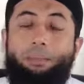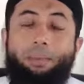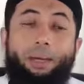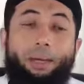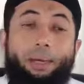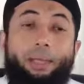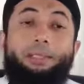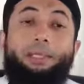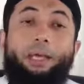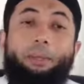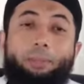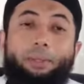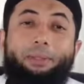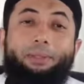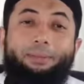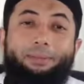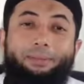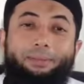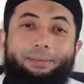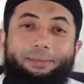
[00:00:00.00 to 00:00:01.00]
sama
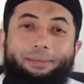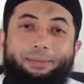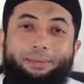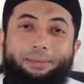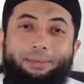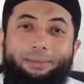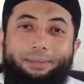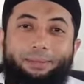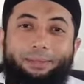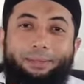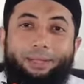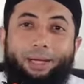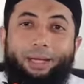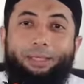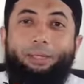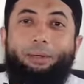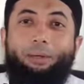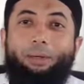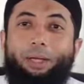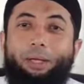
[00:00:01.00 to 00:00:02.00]
Elizabeth?
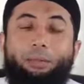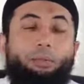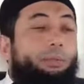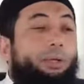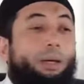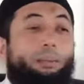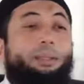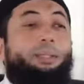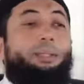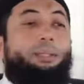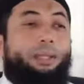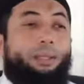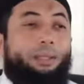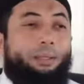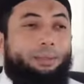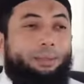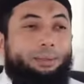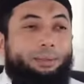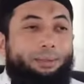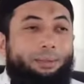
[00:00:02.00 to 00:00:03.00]
Kata orang itu nggak bisa.
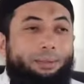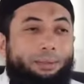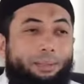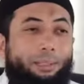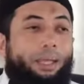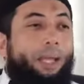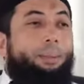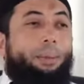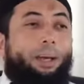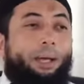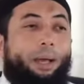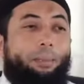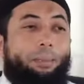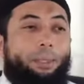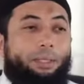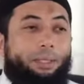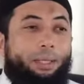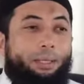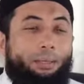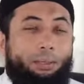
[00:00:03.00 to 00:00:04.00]
Kenapa nggak
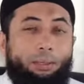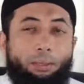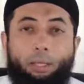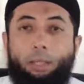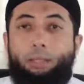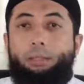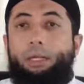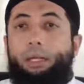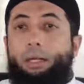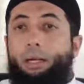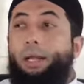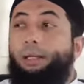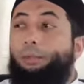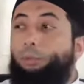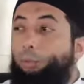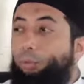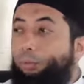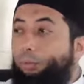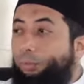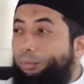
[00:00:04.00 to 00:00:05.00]
bisa? Kan dia
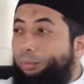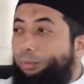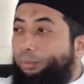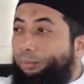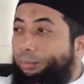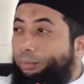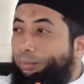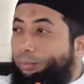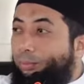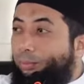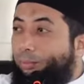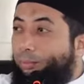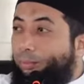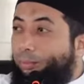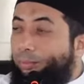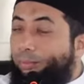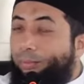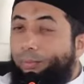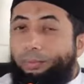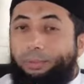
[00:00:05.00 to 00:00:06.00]
ratu.
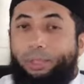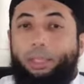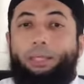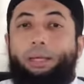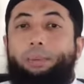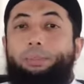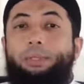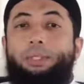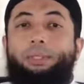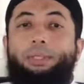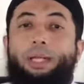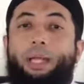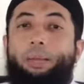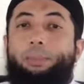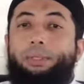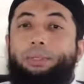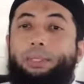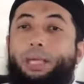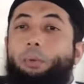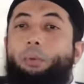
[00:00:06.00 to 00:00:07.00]
Saya nggak bisa
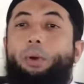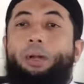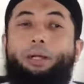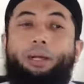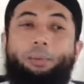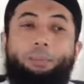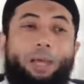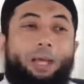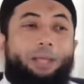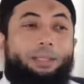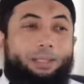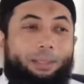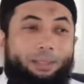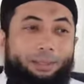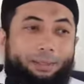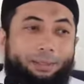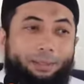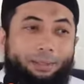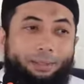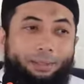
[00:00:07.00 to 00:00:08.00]
salaman, saya warga biasa.
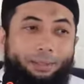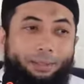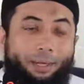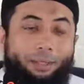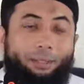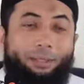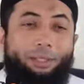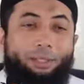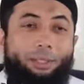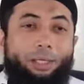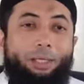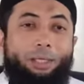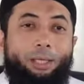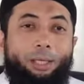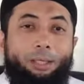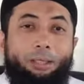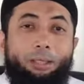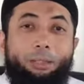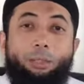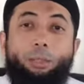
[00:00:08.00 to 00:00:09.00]
Kata
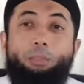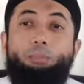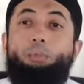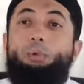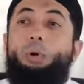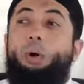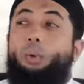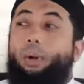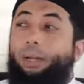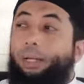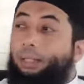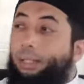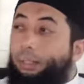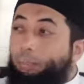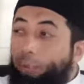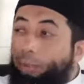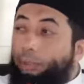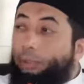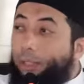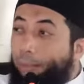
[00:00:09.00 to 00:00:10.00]
syekhnya, semua wanita
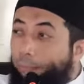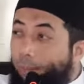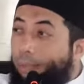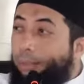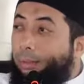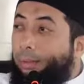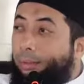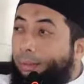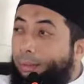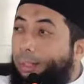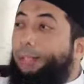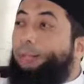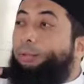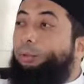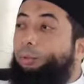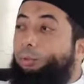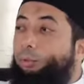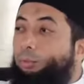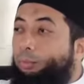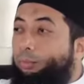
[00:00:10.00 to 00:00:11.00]
muslimah
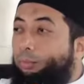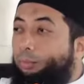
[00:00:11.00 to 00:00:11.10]
ratu.